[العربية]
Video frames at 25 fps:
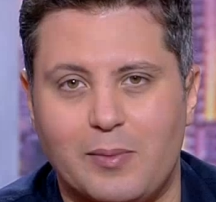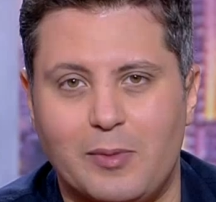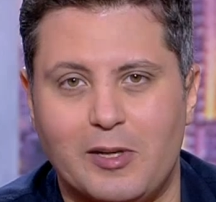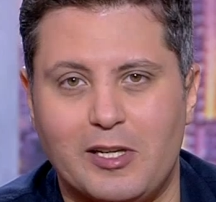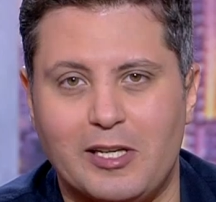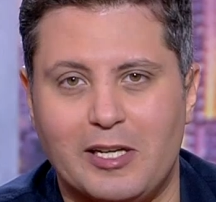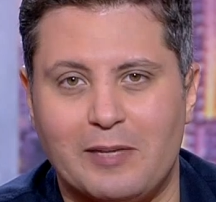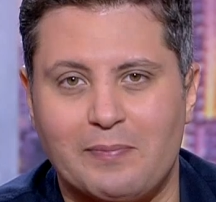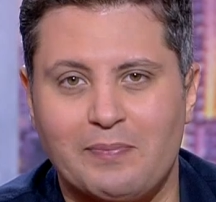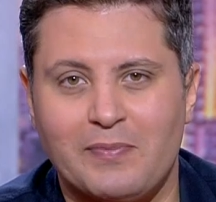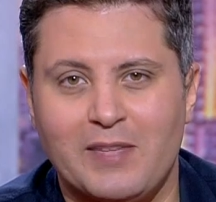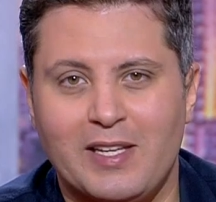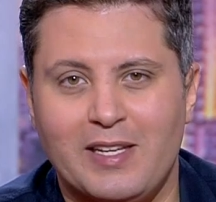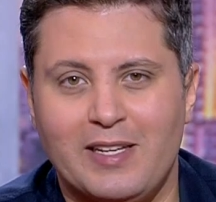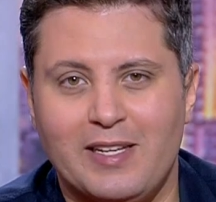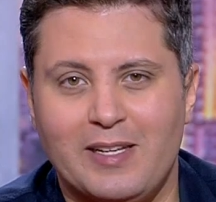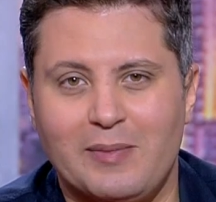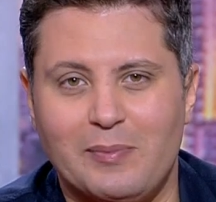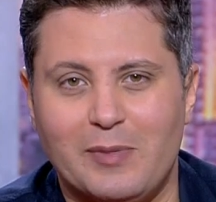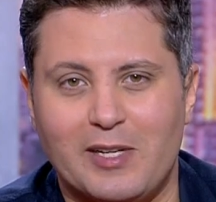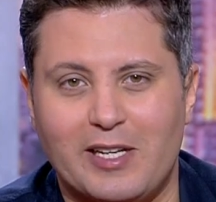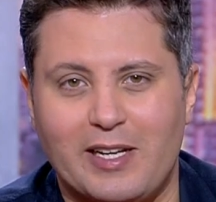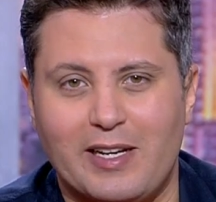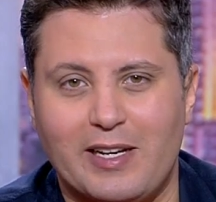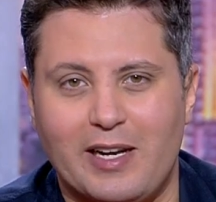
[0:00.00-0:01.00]
الشعبيه
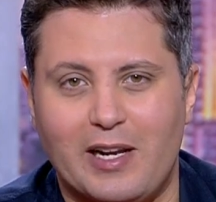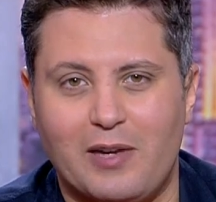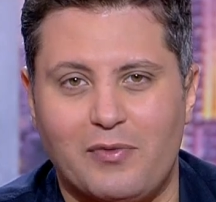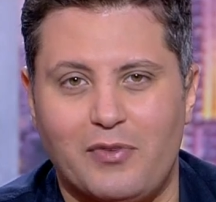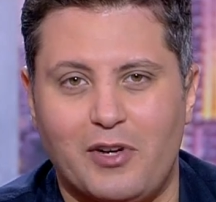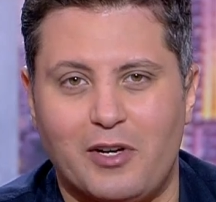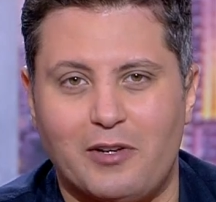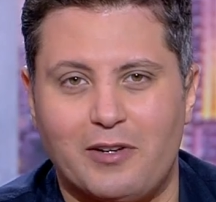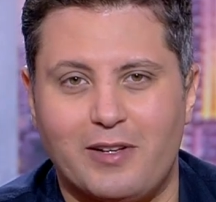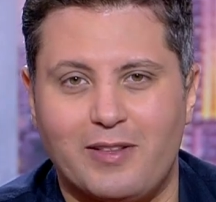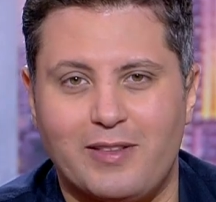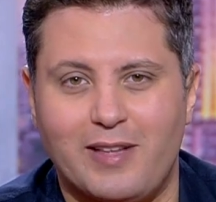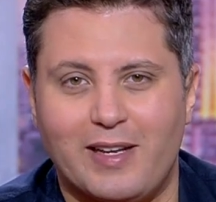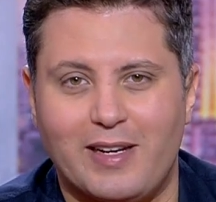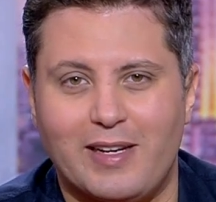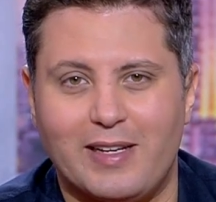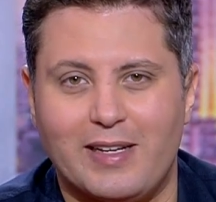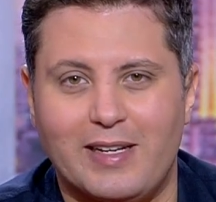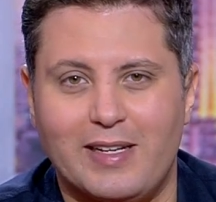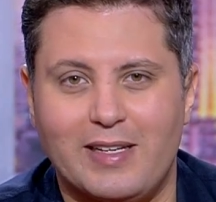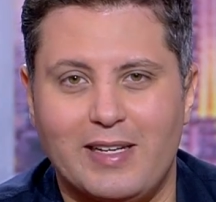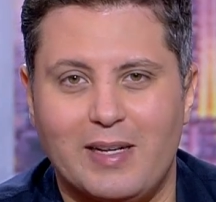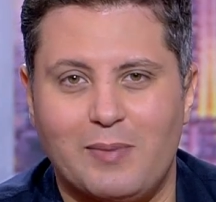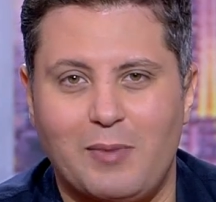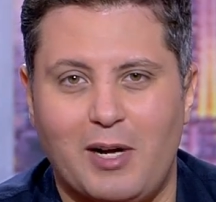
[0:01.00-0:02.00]
من خلال فقرتنا
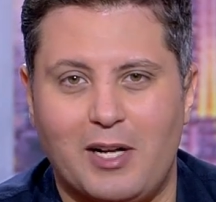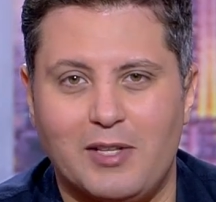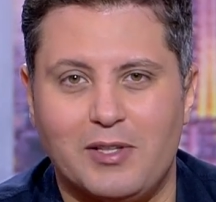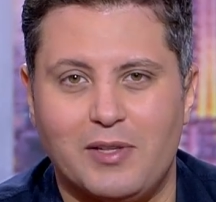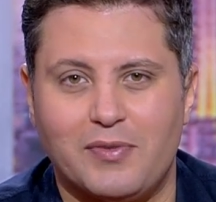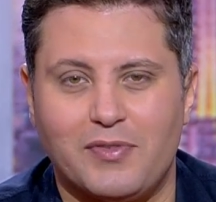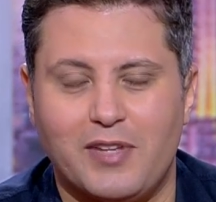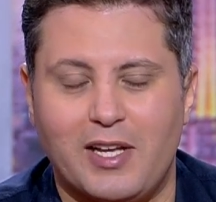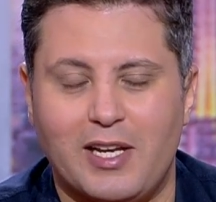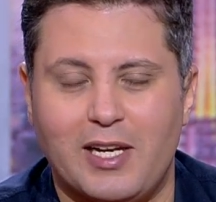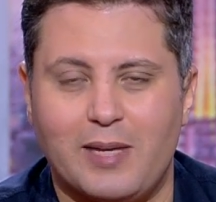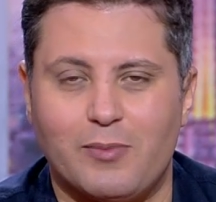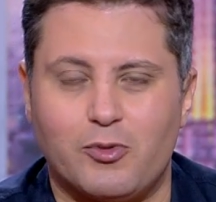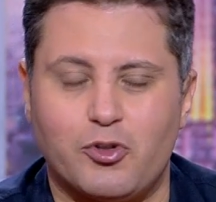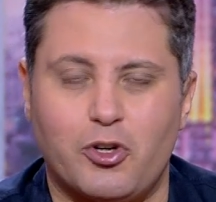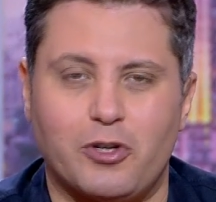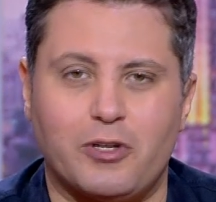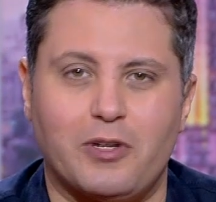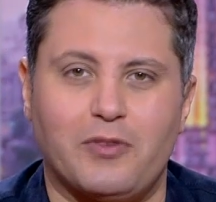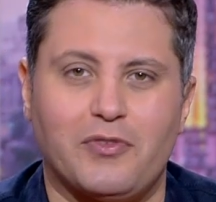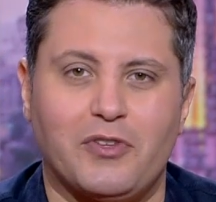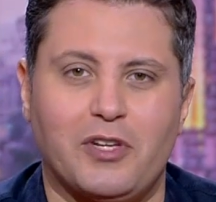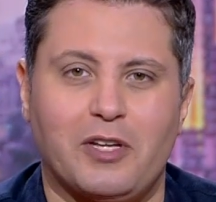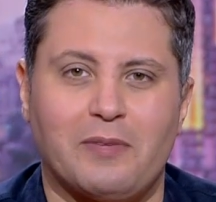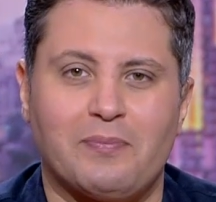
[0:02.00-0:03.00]
اللي جايه مع ضيفنا اللي
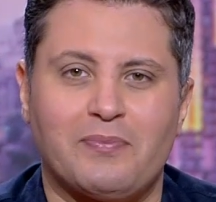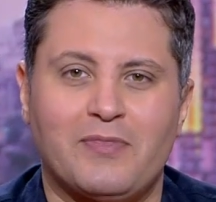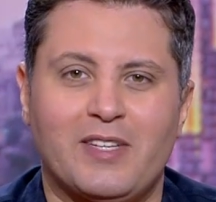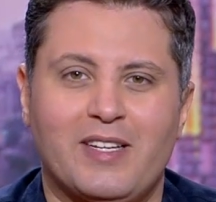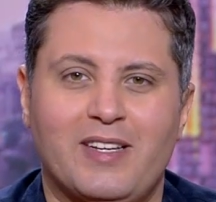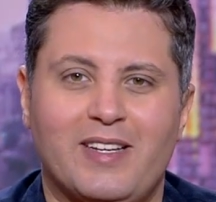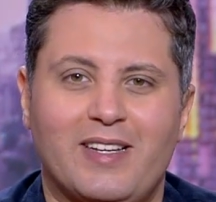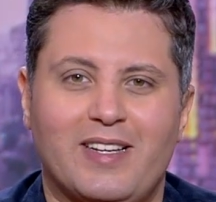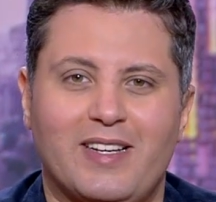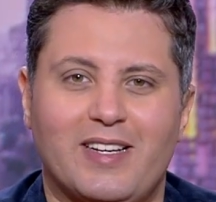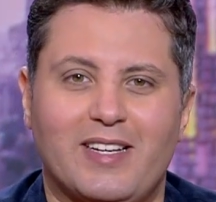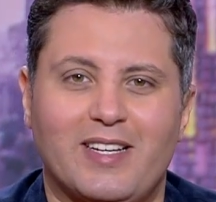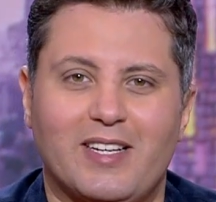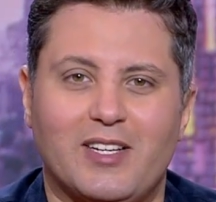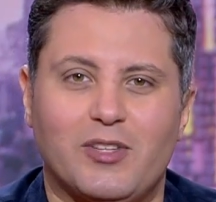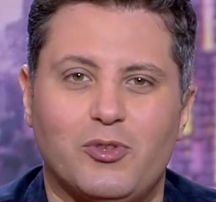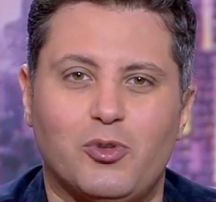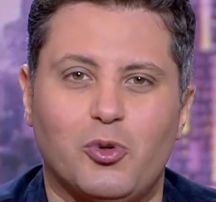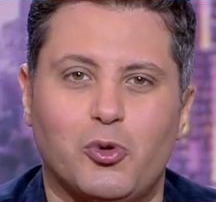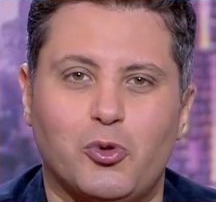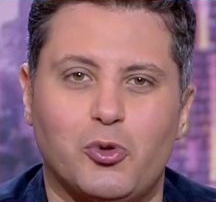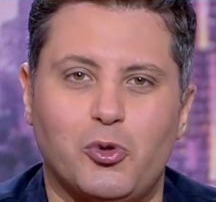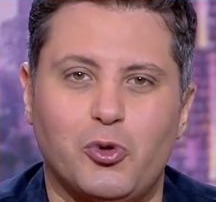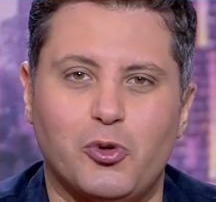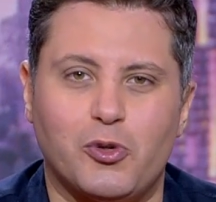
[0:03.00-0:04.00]
مشرفنا آه،
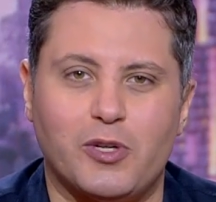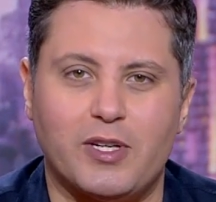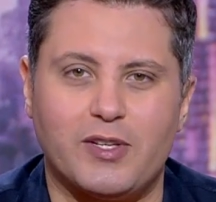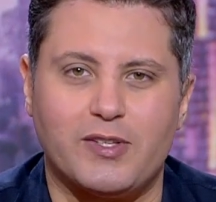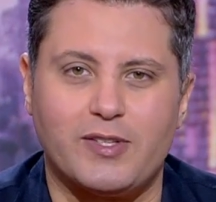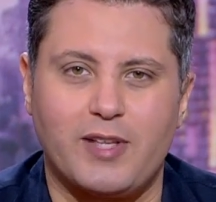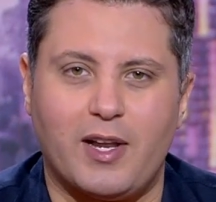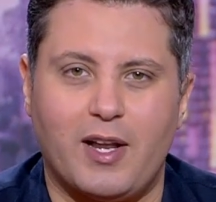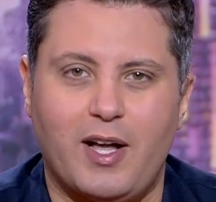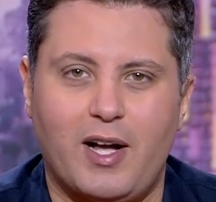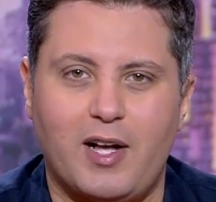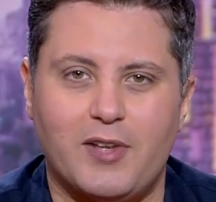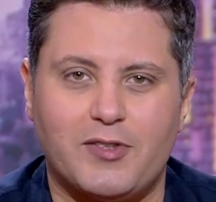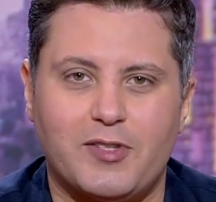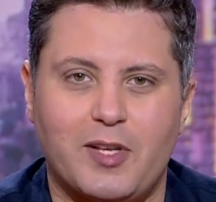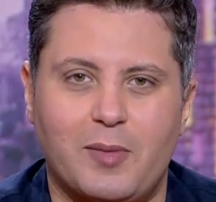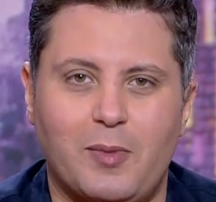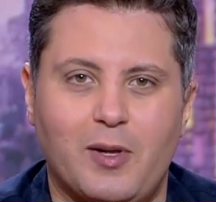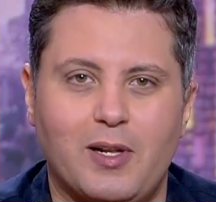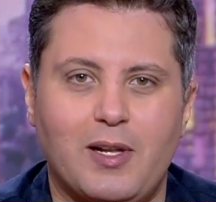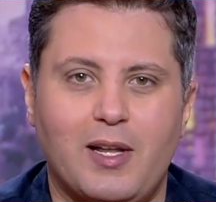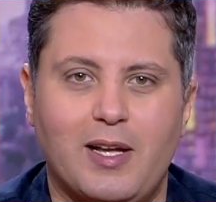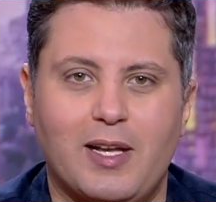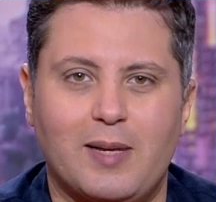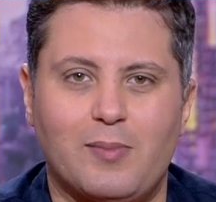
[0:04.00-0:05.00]
الدكتور صلاح
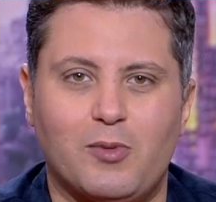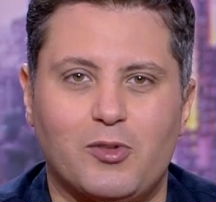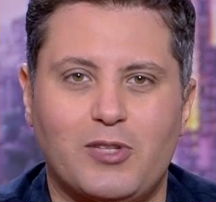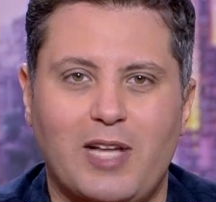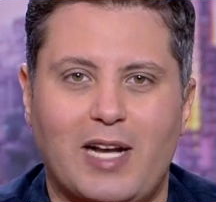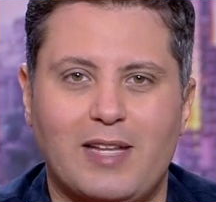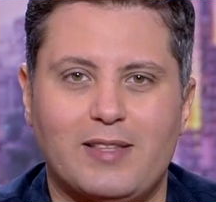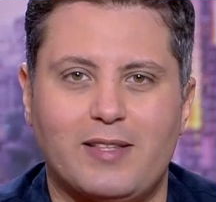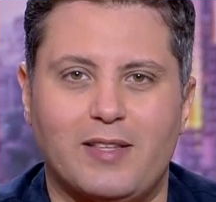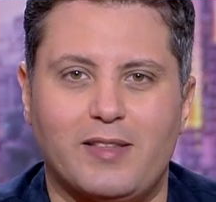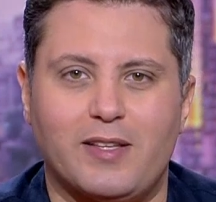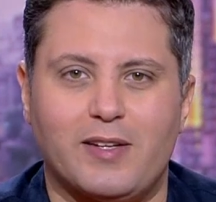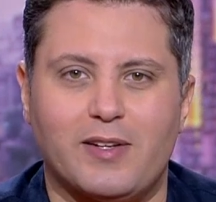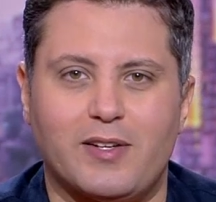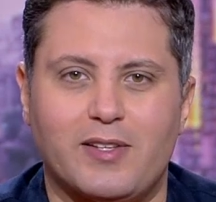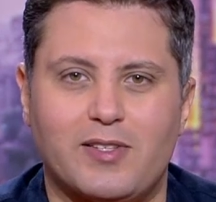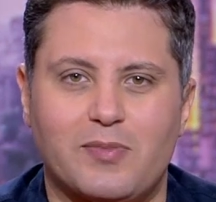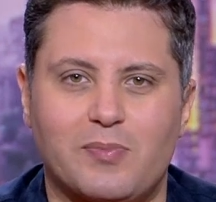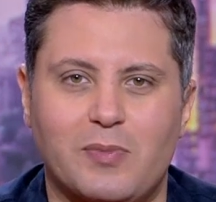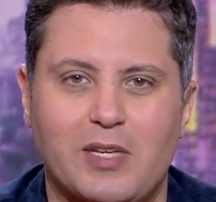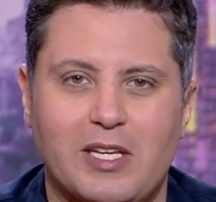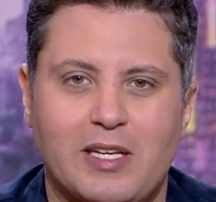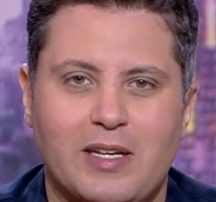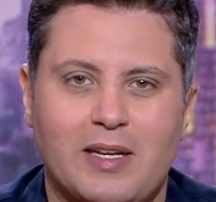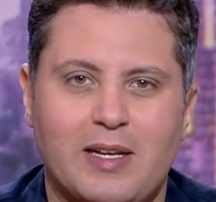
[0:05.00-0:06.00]
حساب الله المتحدث
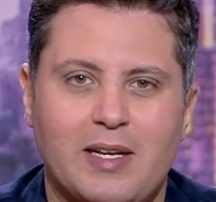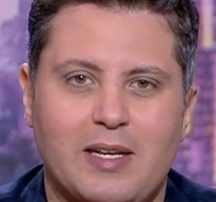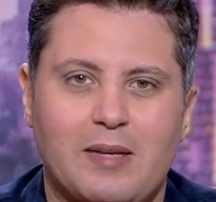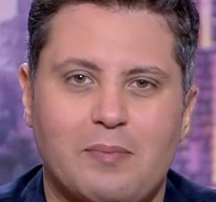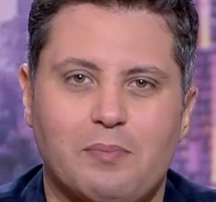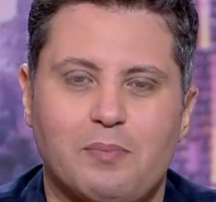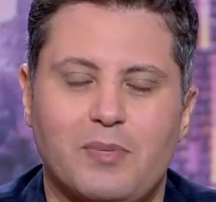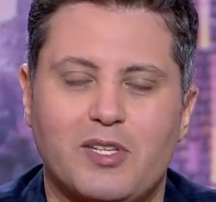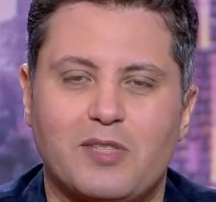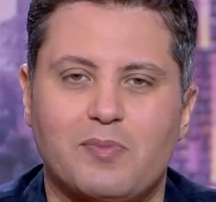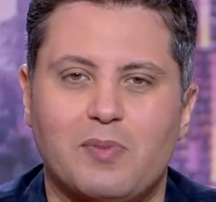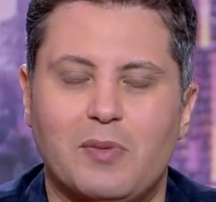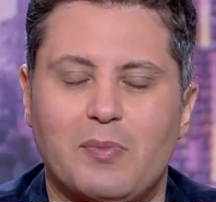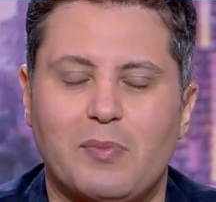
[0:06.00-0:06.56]
الرسمي باسم